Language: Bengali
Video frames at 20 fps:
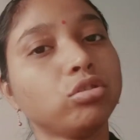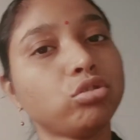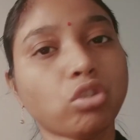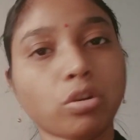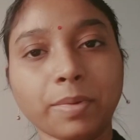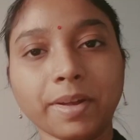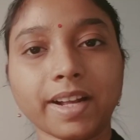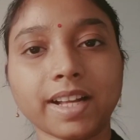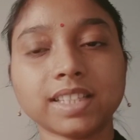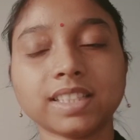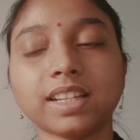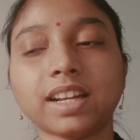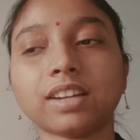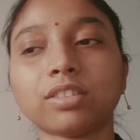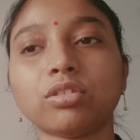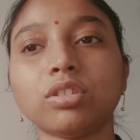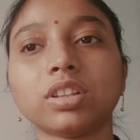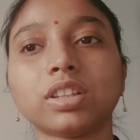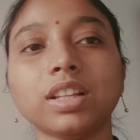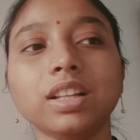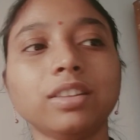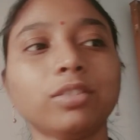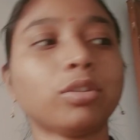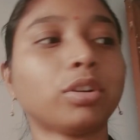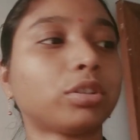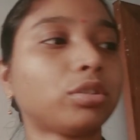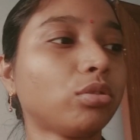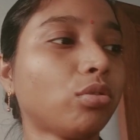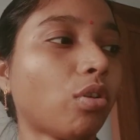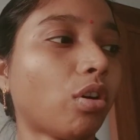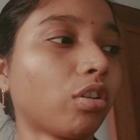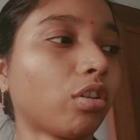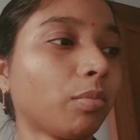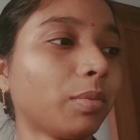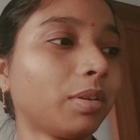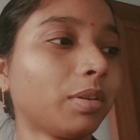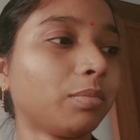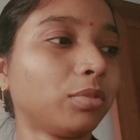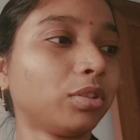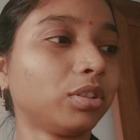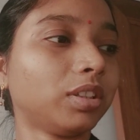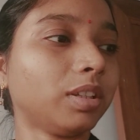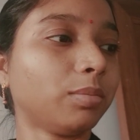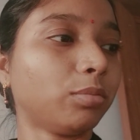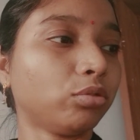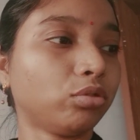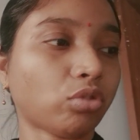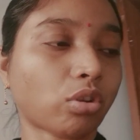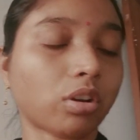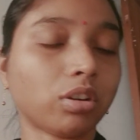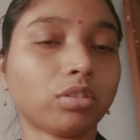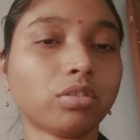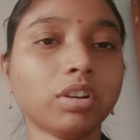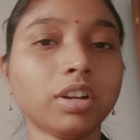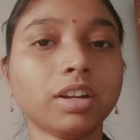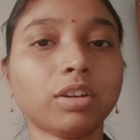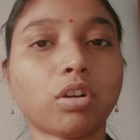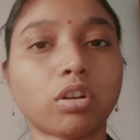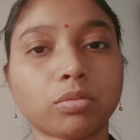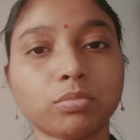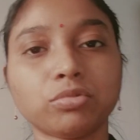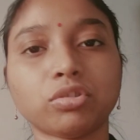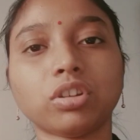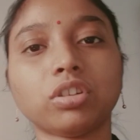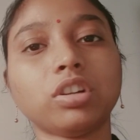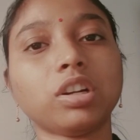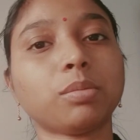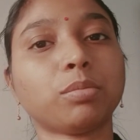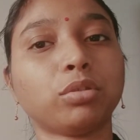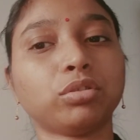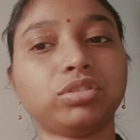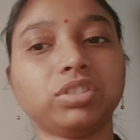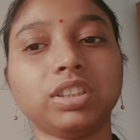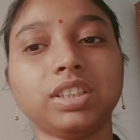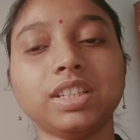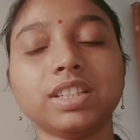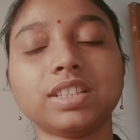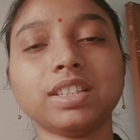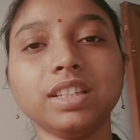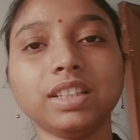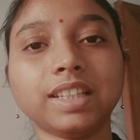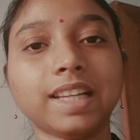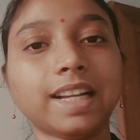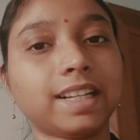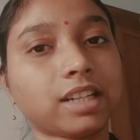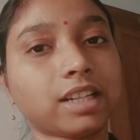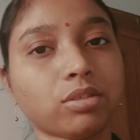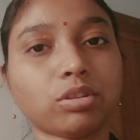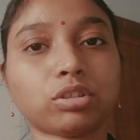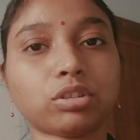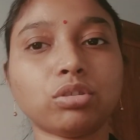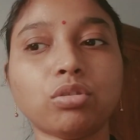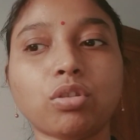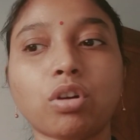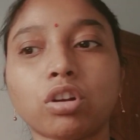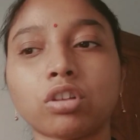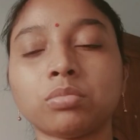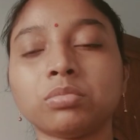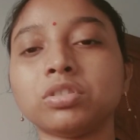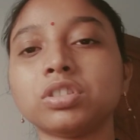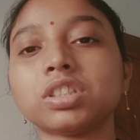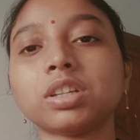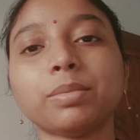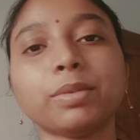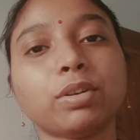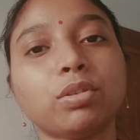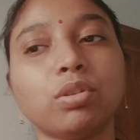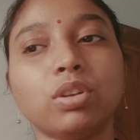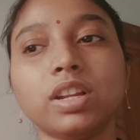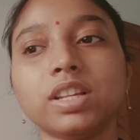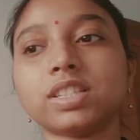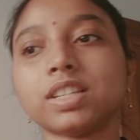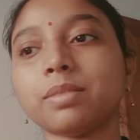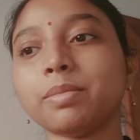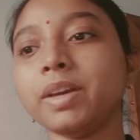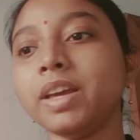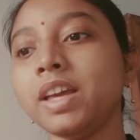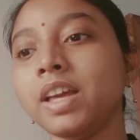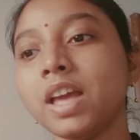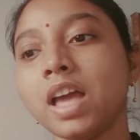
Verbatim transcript: জমে গেছে নারকোল তেল তো একটু গরমের মধ্যে জল করে গরম জল করে বসিয়ে দিয়েছি তেলটাও একটু গরম হয়ে যাবে গলে যাবে